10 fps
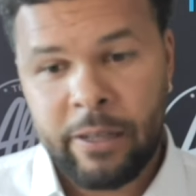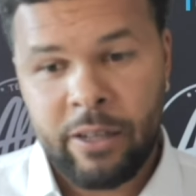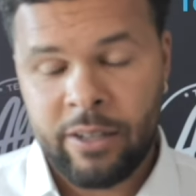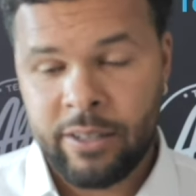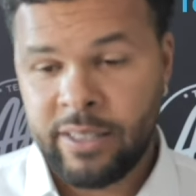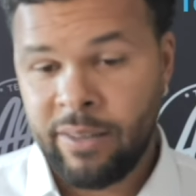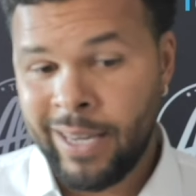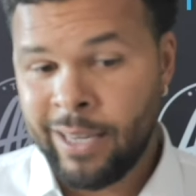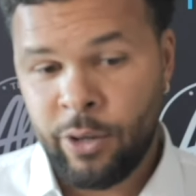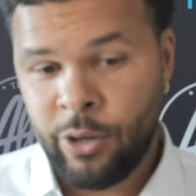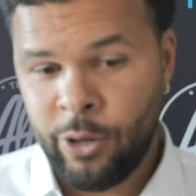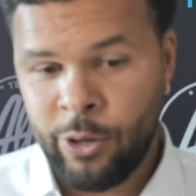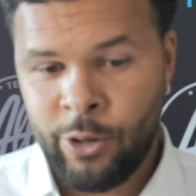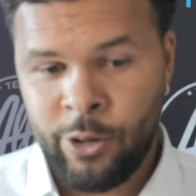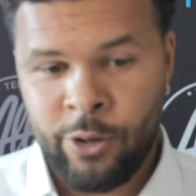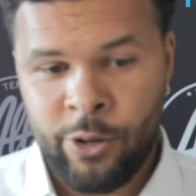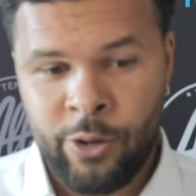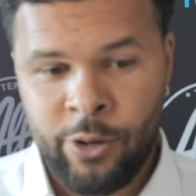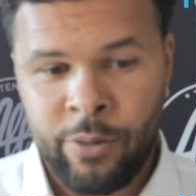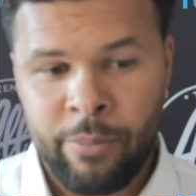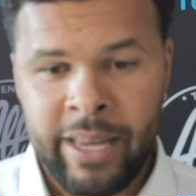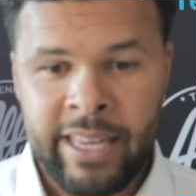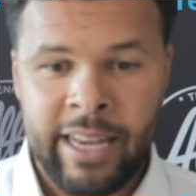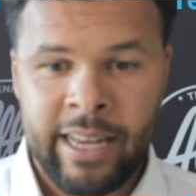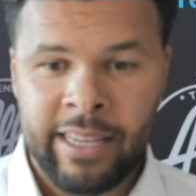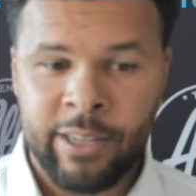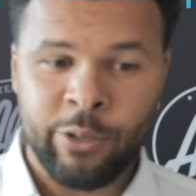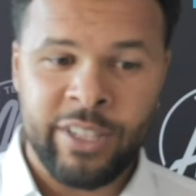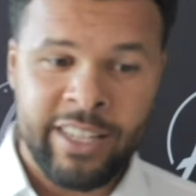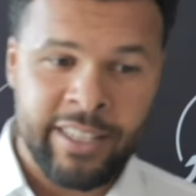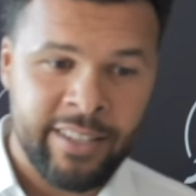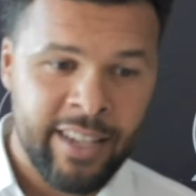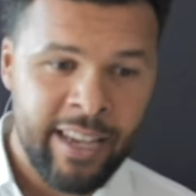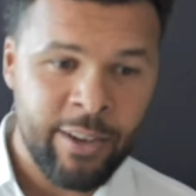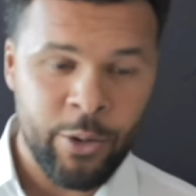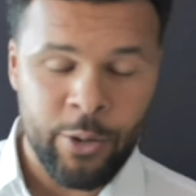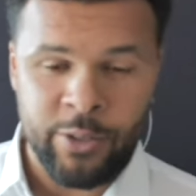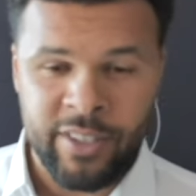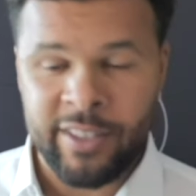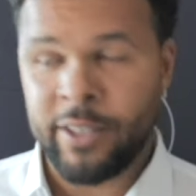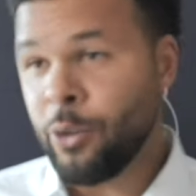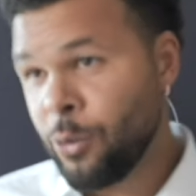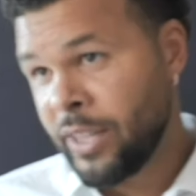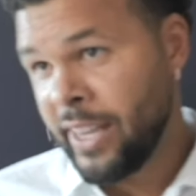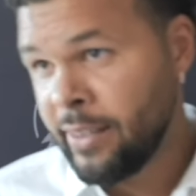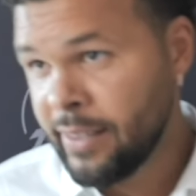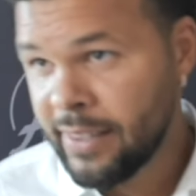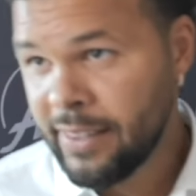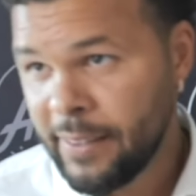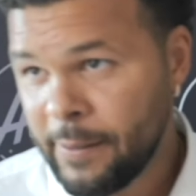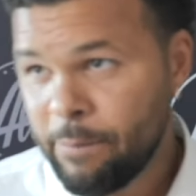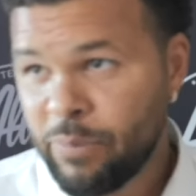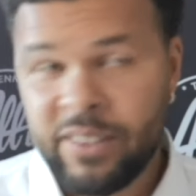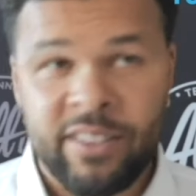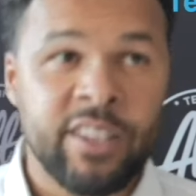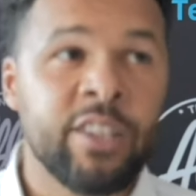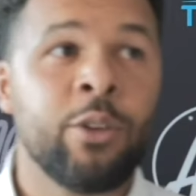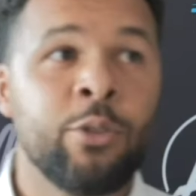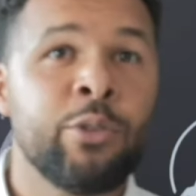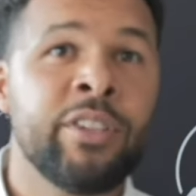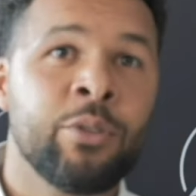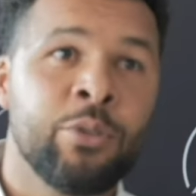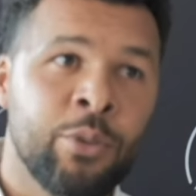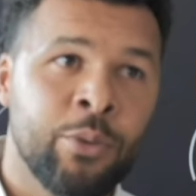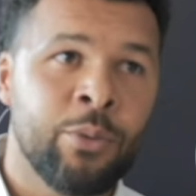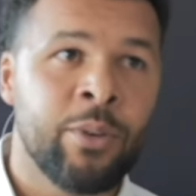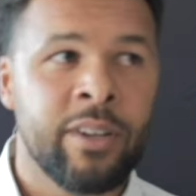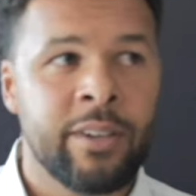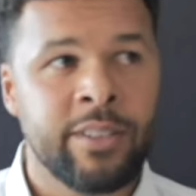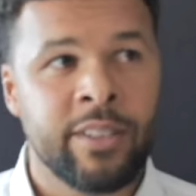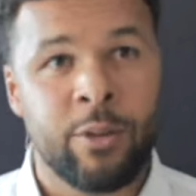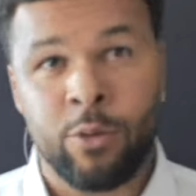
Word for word: Euh, c'est vrai que bah, il y a quelques années de ça, c'était dans nos têtes, c'était dans nos discussions, c'était en